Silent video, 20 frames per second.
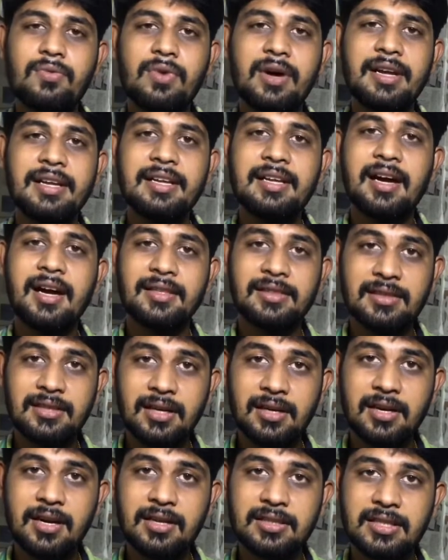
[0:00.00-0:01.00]
வாங்கி அந்த
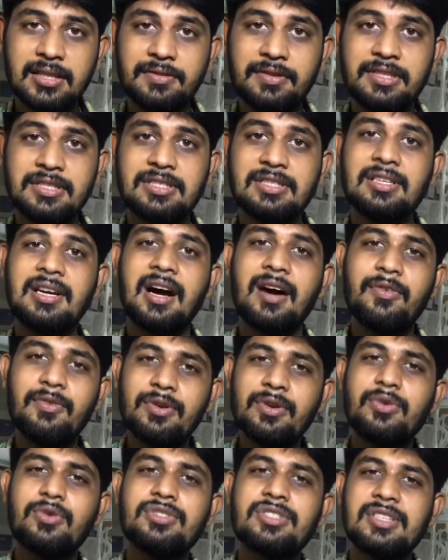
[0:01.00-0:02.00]
காசை வச்சு அவரு
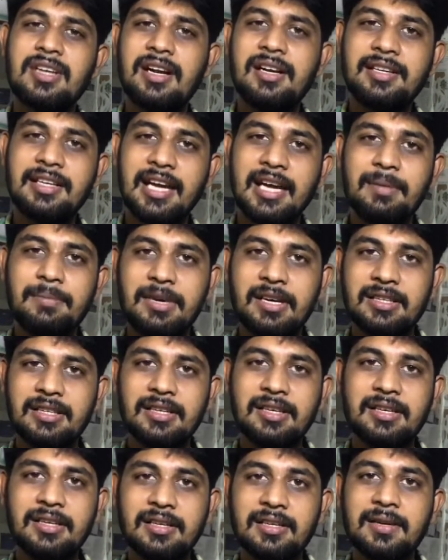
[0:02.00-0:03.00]
கொஞ்ச நாள் டைம்
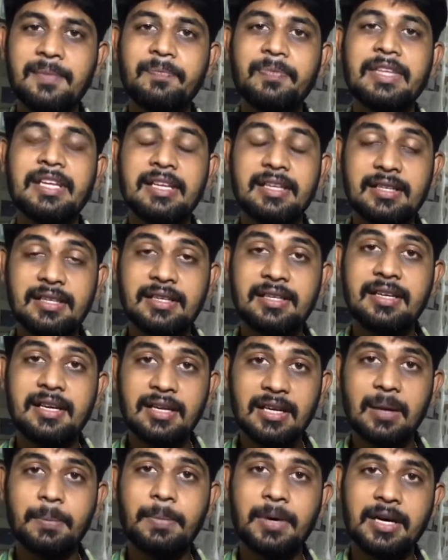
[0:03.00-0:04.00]
எடுத்துக்கிட்டு இதுக்கு
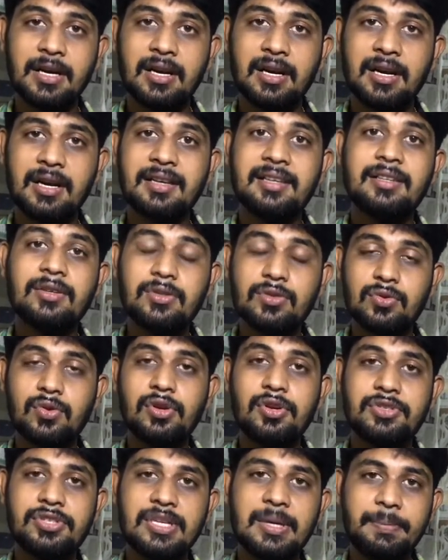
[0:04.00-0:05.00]
என்ன பண்ணலாம் இதுக்கு
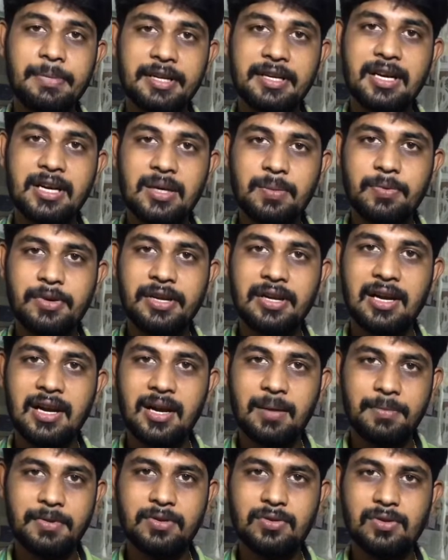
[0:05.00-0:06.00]
சொல்யூஷன் எப்படி கண்டுபிடிக்கலாம்
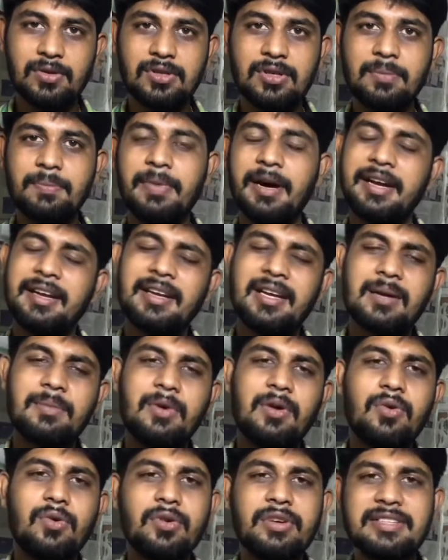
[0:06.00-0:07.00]
அப்படின்னு சொல்லிட்டு
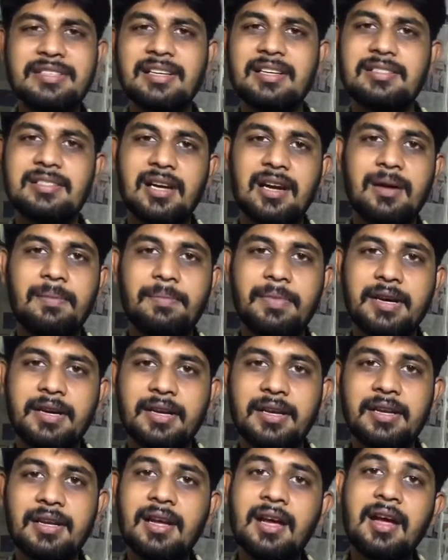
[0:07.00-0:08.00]
பயங்கரமாக ஒரு ரிசர்ச் எல்லாம்
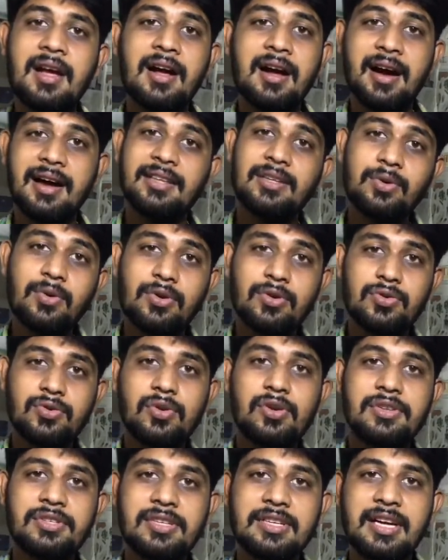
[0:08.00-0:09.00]
பண்ணி அதுக்கு ஒரு
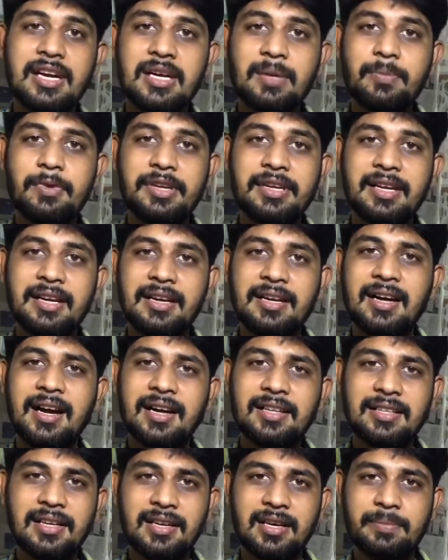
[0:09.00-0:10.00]
சொல்யூஷன் கண்டுபிடிக்கிறாரு
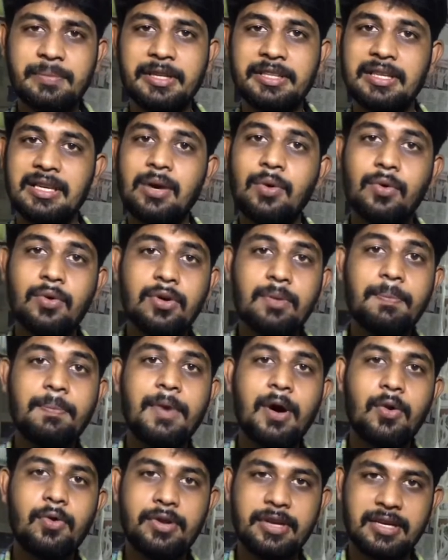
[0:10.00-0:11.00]
அது என்னன்னு பார்த்தீங்கன்னா ஒரு
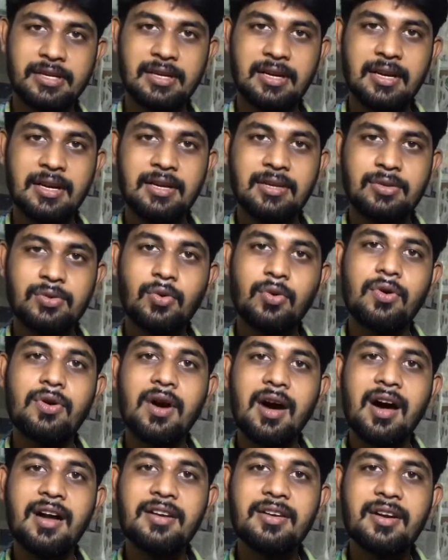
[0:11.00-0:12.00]
பவுடர் ஸோ ஒரு
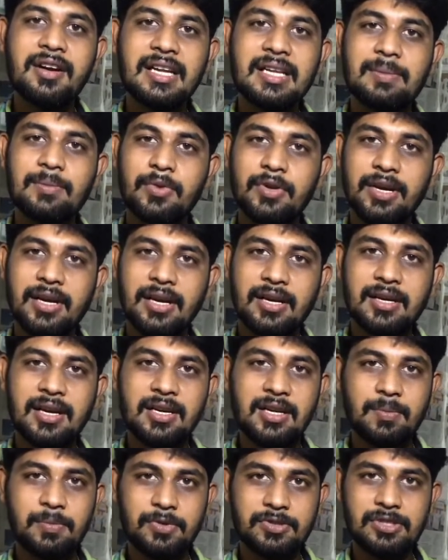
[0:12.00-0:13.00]
ஆர்கானிக் முறையில்
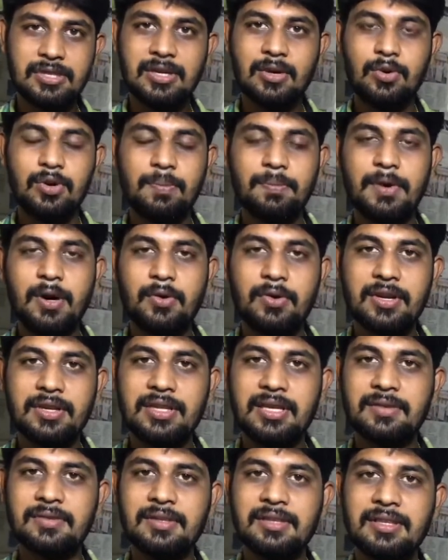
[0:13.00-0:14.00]
கண்டுபிடிச்சிருக்க ஒரு பவுடர்
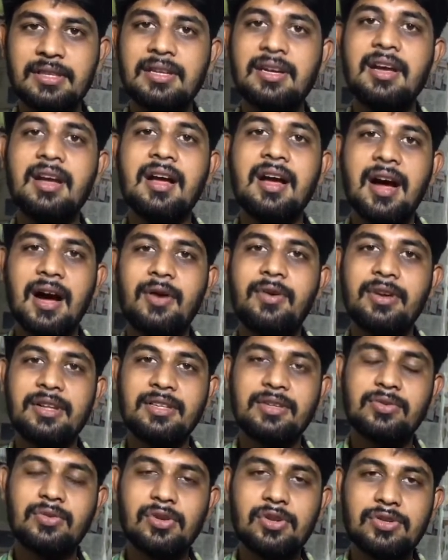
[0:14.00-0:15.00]
தான் வந்து அவர்
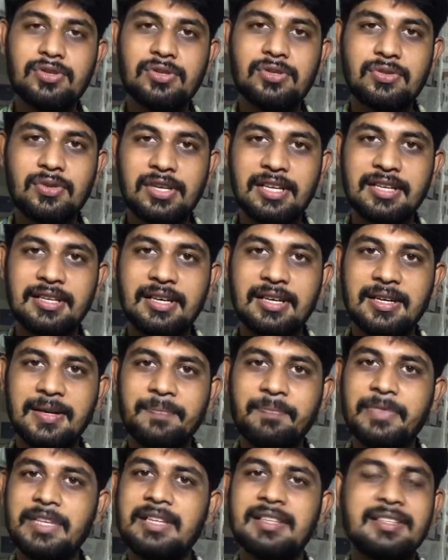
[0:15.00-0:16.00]
அந்த சொல்யூஷன் சொல்லியிருக்காரு
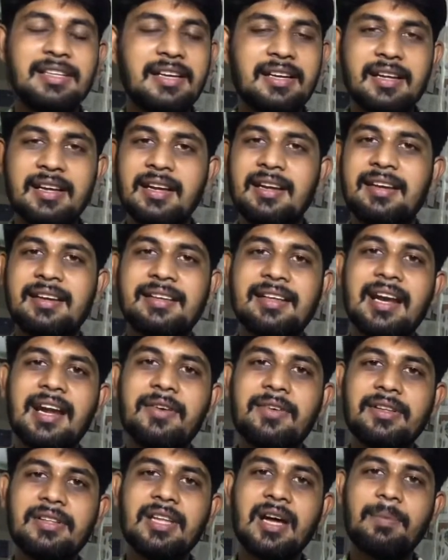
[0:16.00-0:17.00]
சரி
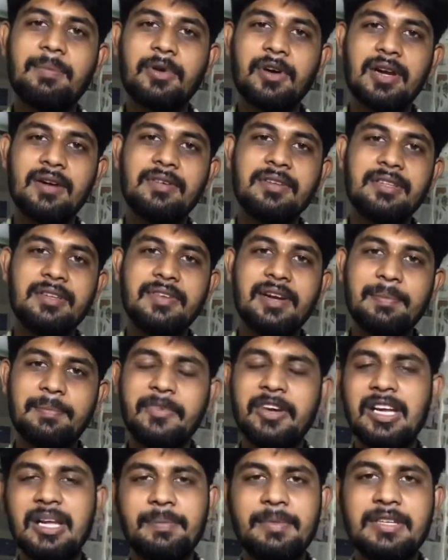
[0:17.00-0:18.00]
இதெல்லாம் வந்து அப்போல்லாம் வந்து
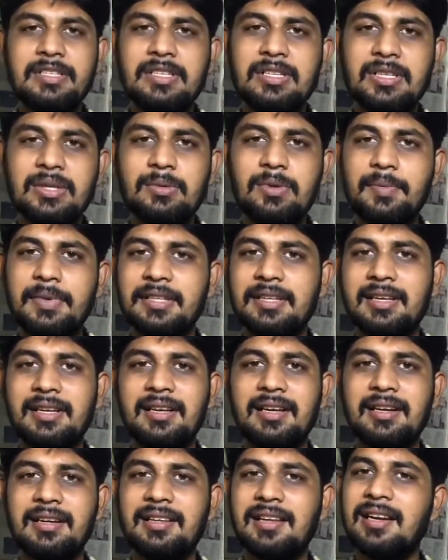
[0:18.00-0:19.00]
வெளியே பேசிகிட்டு இருக்கும்போது
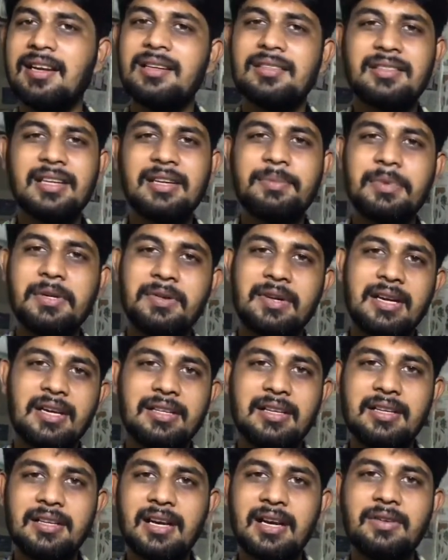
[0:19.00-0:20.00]
பார்த்தீங்கன்னா இதெல்லாம் சரிப்பட்டு
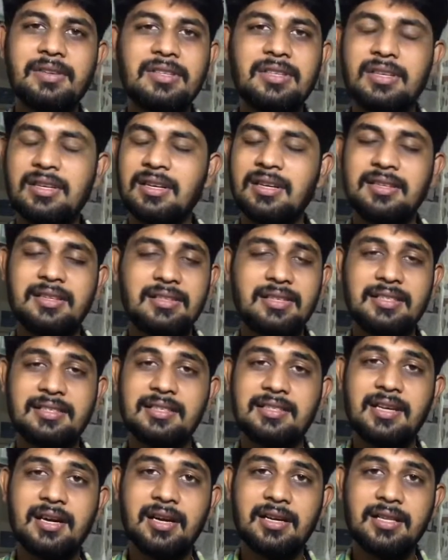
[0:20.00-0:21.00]
வராது இதெல்லாம் வந்து
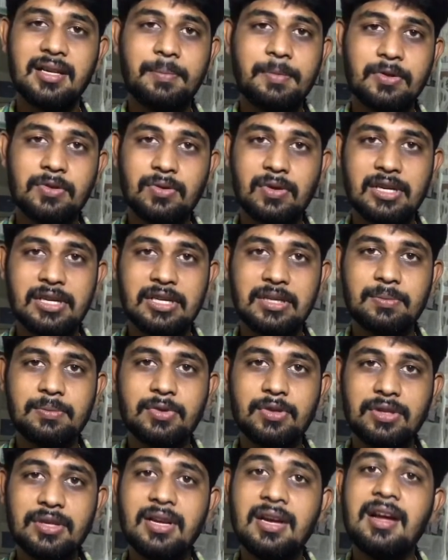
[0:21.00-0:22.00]
சக்ஸஸ் ஆகாது அப்படின்னு சொல்லிட்டு
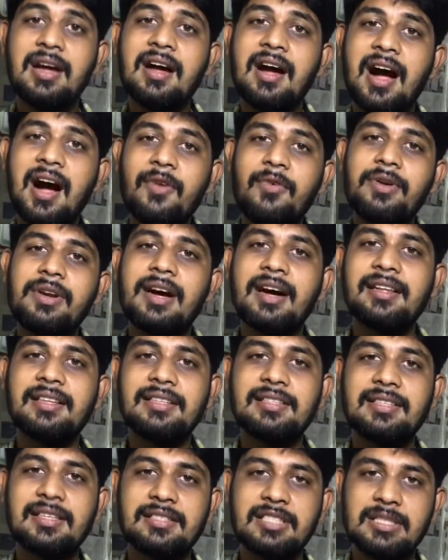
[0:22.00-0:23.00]
இருக்கும்போது அவர் அதை
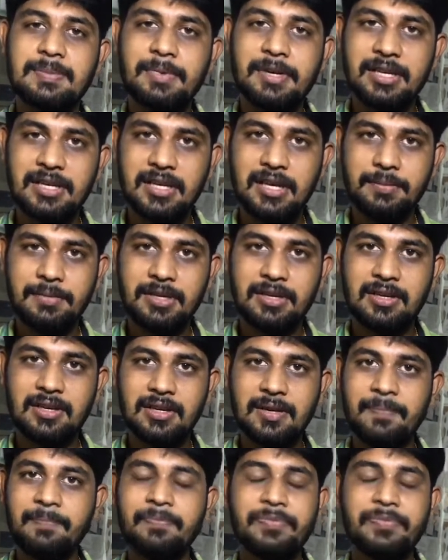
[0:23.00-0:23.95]
சக்ஸஸ் பண்ணி காமிக்கிறாரு